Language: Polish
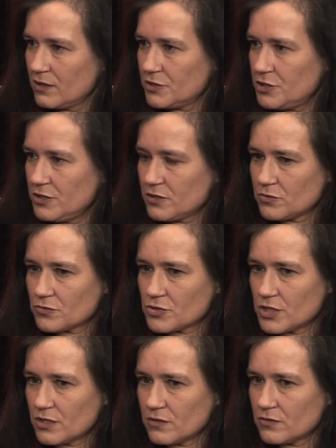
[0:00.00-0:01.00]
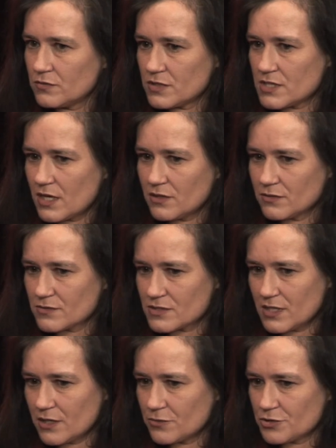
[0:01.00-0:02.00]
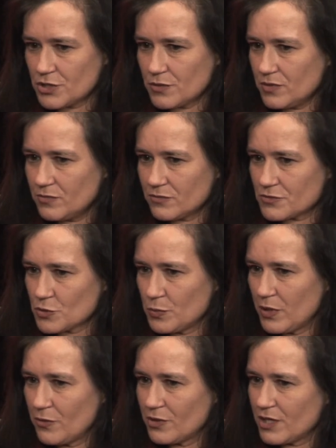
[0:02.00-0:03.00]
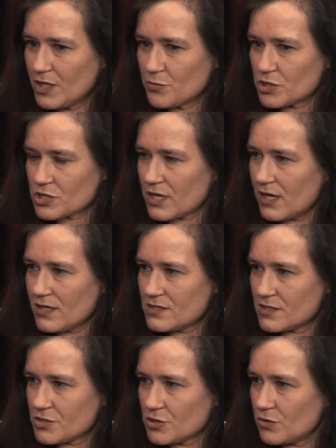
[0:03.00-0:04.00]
ci, którzy ich odwiedzają, zdają się im zupełnie nie przeszkadzać.